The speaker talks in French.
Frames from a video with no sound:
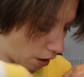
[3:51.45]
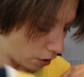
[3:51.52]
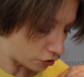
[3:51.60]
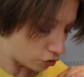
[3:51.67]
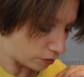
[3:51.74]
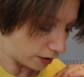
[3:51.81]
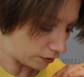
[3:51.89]

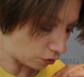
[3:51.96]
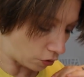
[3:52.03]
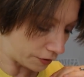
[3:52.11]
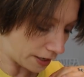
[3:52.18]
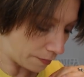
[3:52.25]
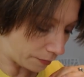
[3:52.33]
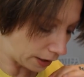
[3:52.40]
Ensuite,
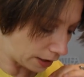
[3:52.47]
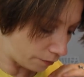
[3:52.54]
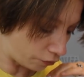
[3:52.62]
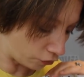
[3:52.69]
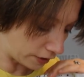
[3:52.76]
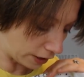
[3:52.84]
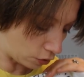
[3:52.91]
on a pris
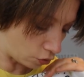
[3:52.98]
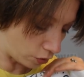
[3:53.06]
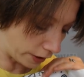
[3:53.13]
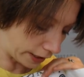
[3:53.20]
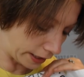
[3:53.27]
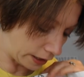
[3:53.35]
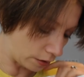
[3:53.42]
pour
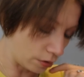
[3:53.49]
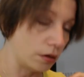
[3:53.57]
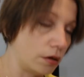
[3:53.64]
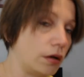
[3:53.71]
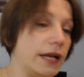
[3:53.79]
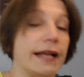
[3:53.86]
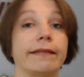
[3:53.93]
décorer
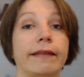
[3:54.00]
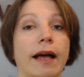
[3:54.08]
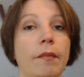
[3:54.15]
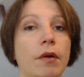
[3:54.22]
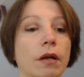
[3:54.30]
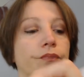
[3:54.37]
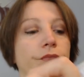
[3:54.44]
euh, la
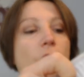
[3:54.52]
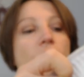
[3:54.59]
table,